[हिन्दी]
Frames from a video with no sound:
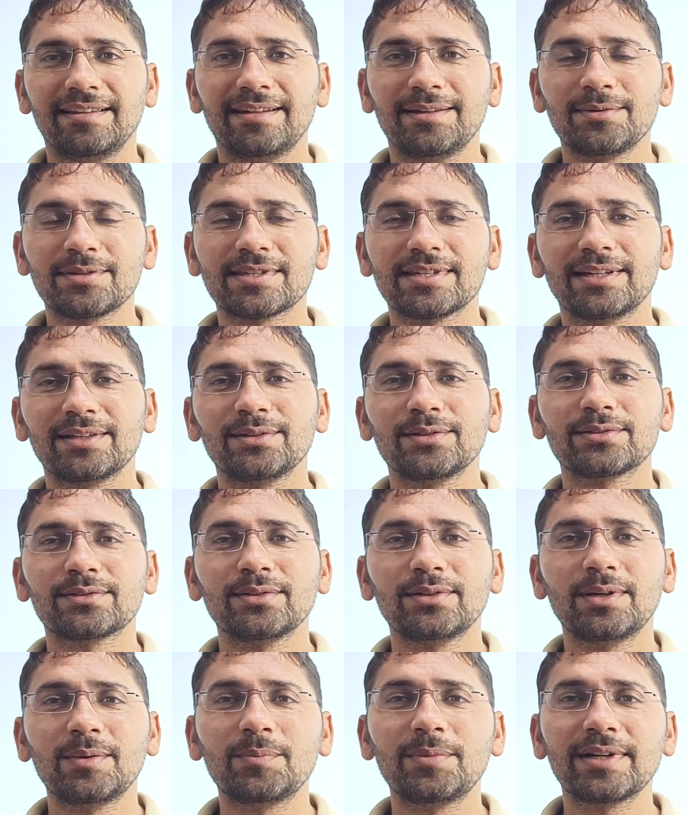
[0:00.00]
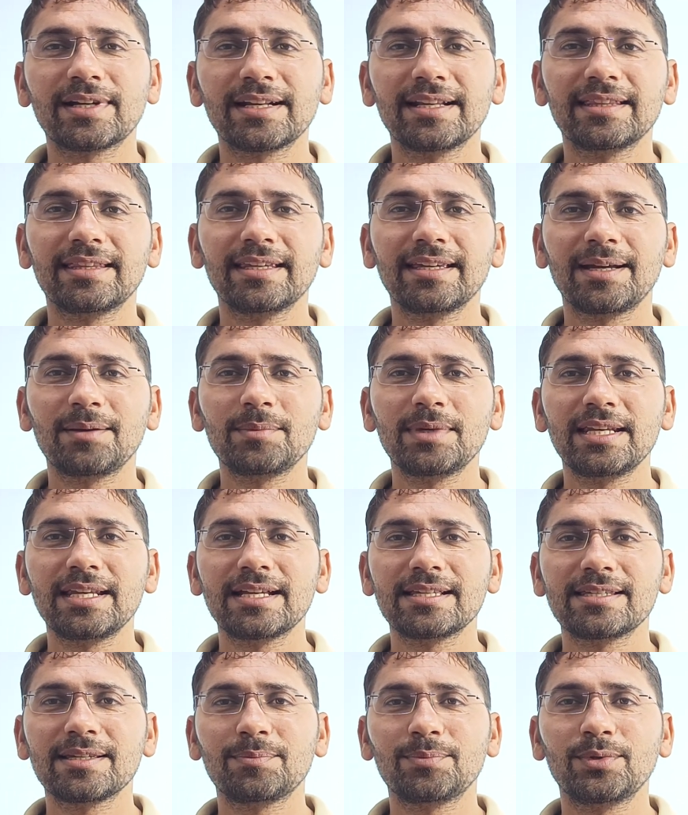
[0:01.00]
नमस्कार दोस्तों हम पढ़ रहे थे आमिर
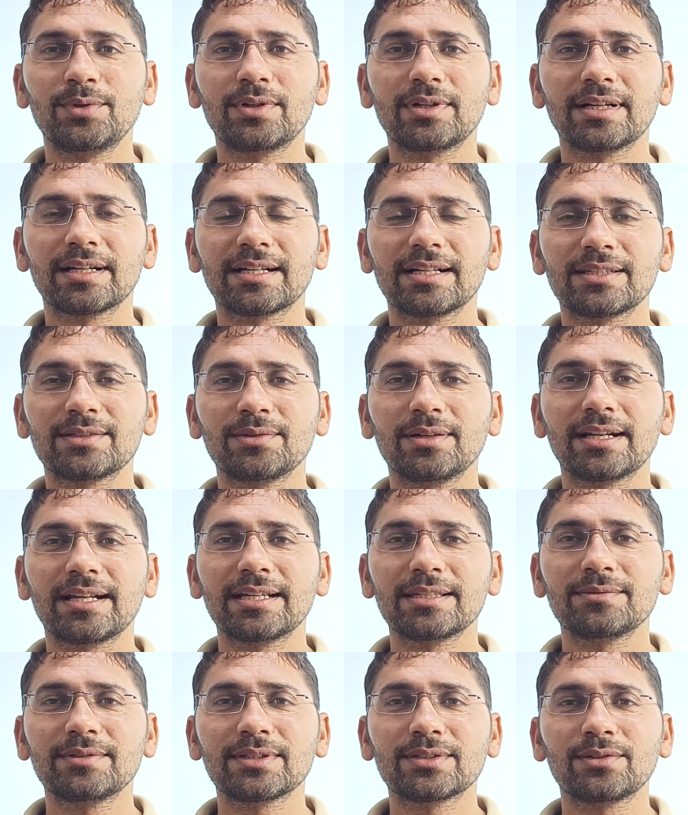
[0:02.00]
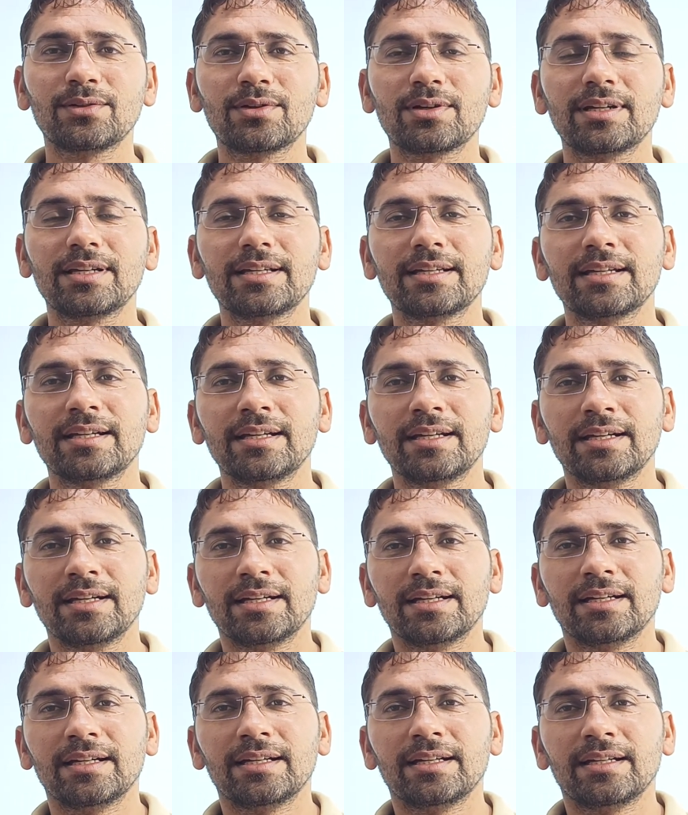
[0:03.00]
या जयपुर का कछवा राजवंश और
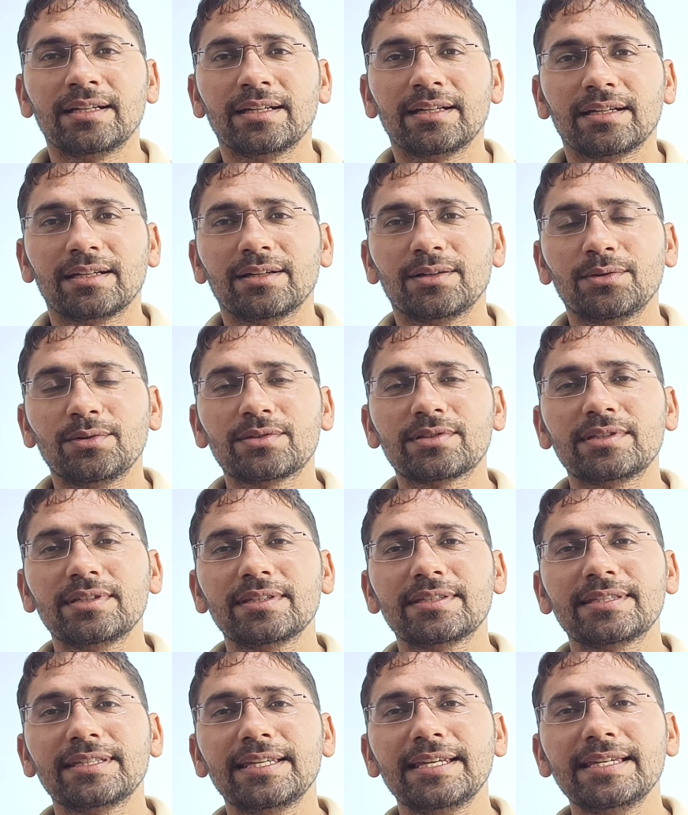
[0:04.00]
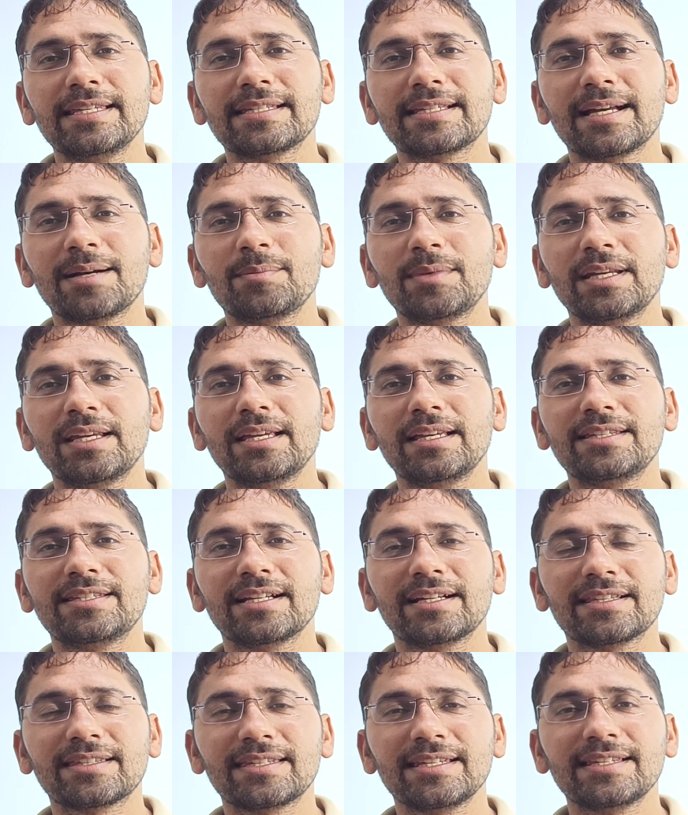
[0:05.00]
उस सीरीज़ का हमने
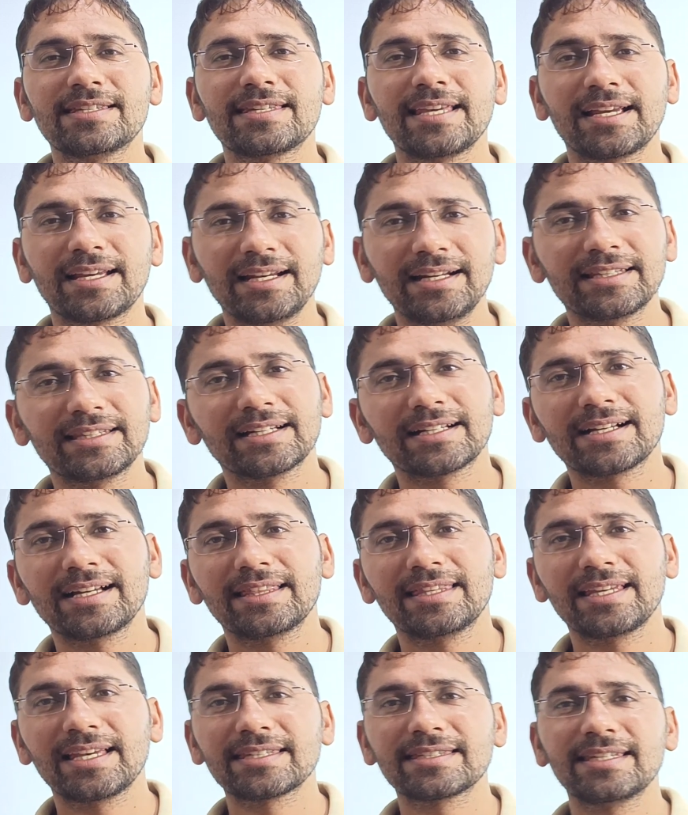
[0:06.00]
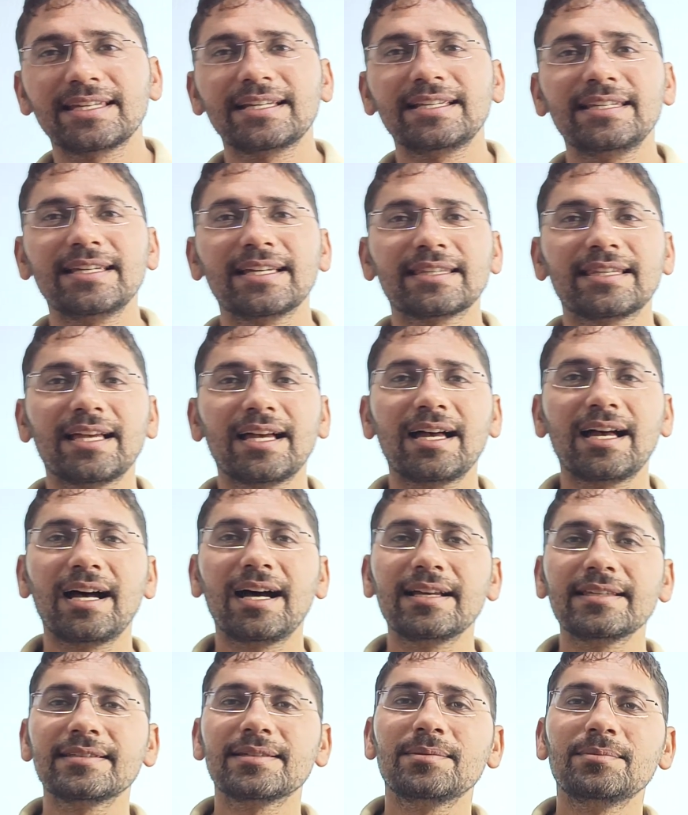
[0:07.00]
जगत सिंह सेकंड तक का इतिहास देख लिया था
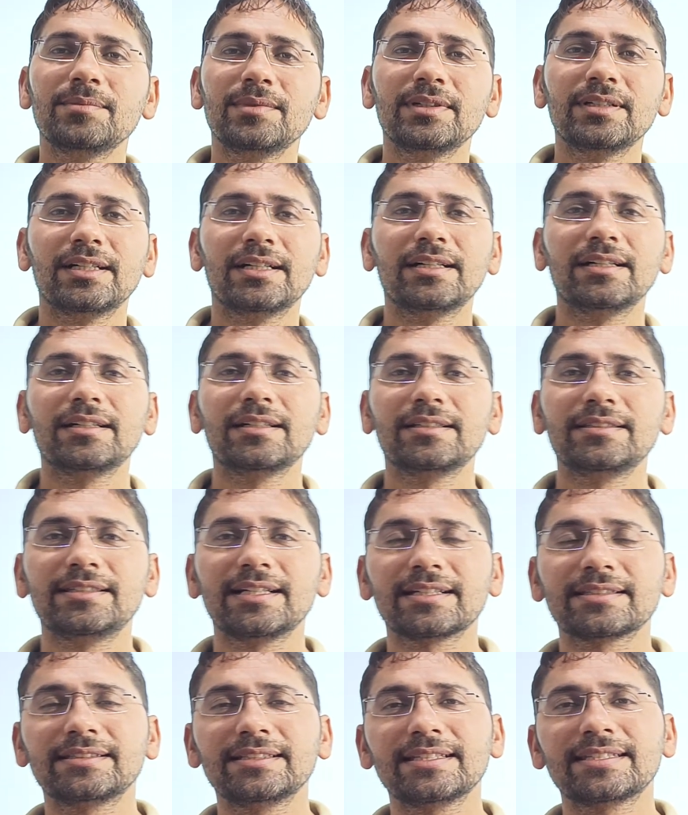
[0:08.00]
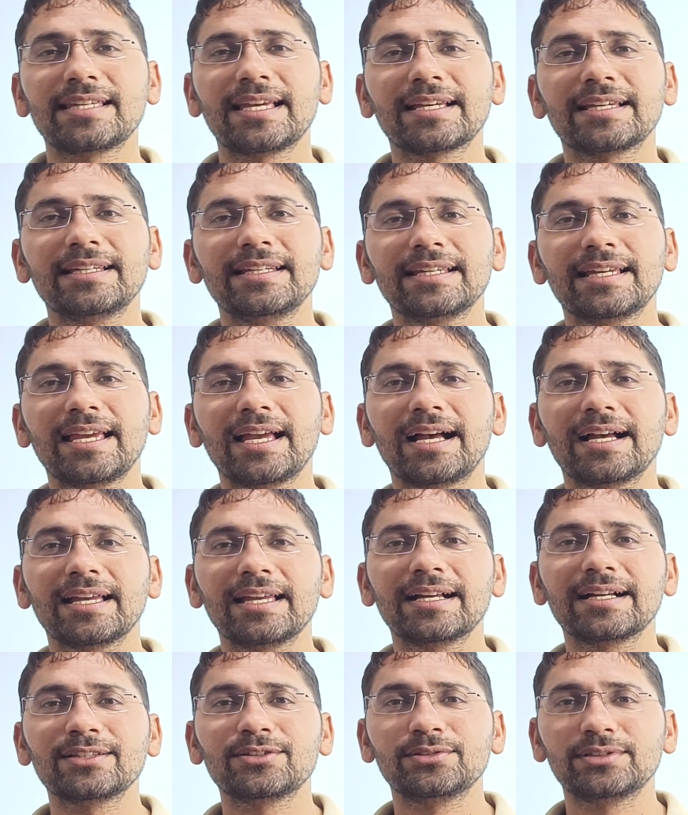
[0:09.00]
आज हम जगत सिंह सेकंड के
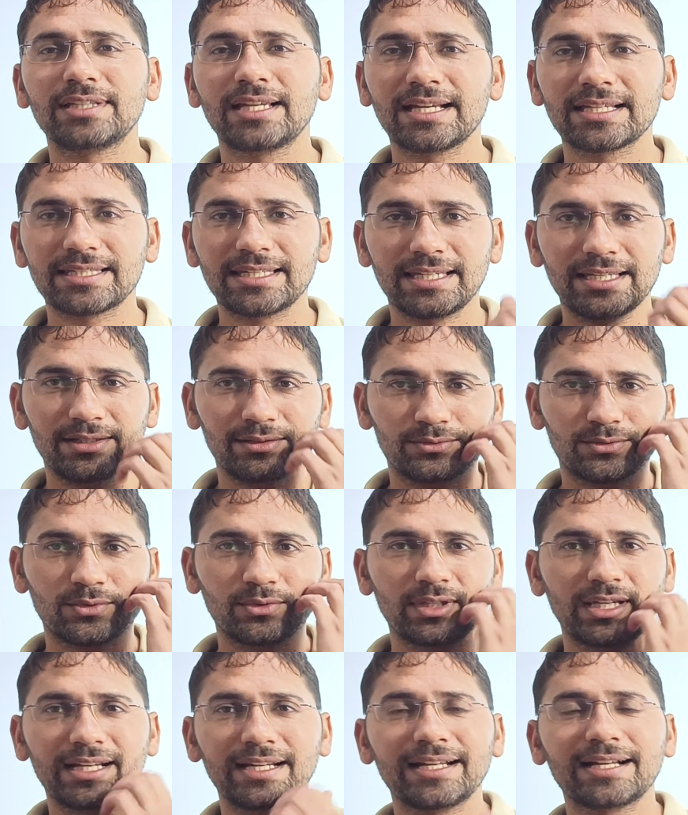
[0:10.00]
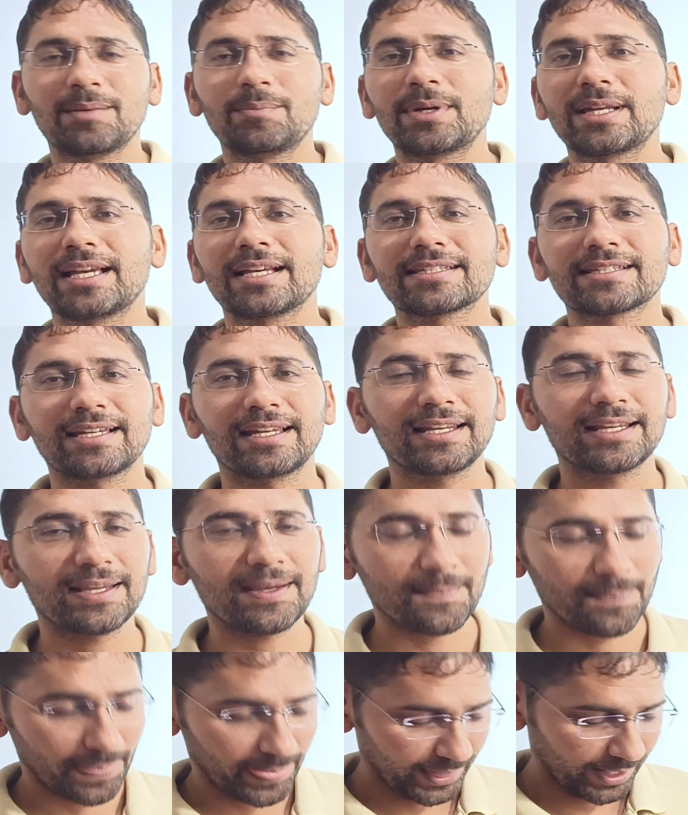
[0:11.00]
आगे का जो इतिहास है उसको देखने का प्रयास
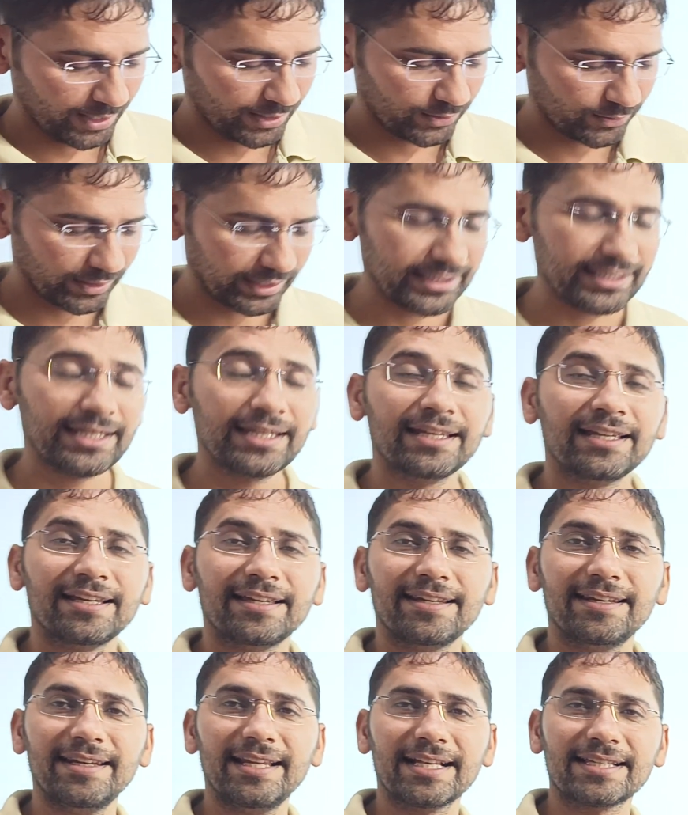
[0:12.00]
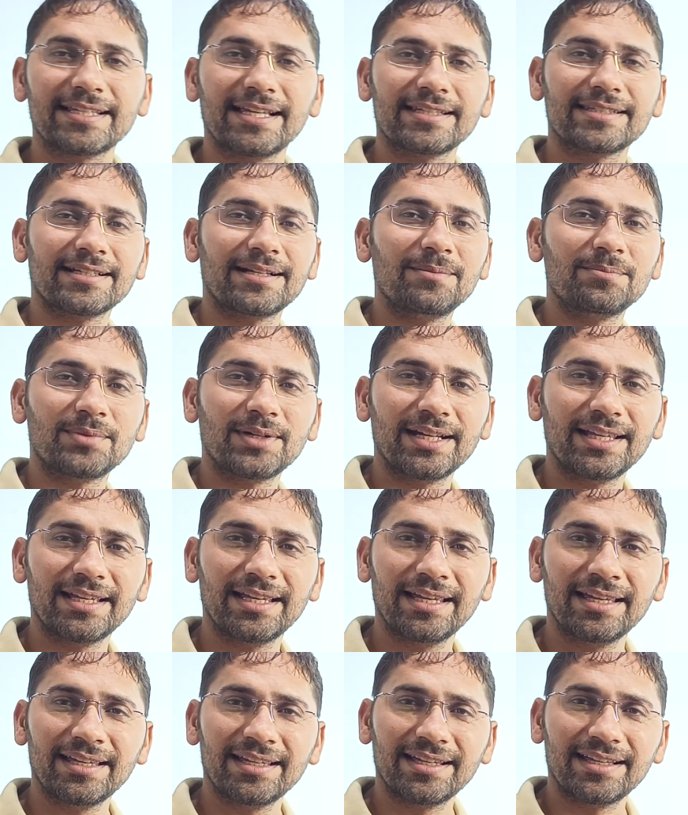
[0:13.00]
करेंगे तो आइए नेक्स्ट शासक हम
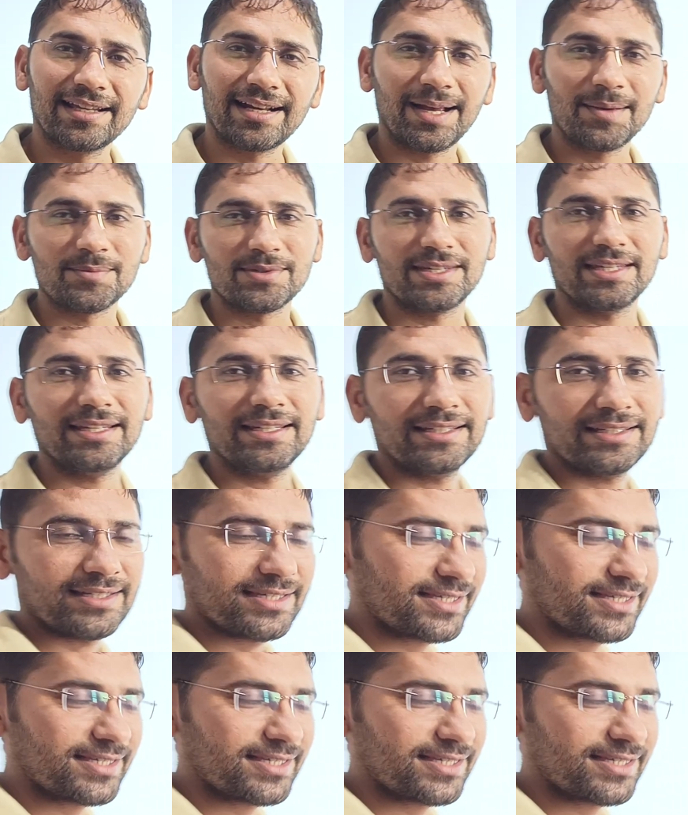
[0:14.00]
पढ़ेंगे राम सिंह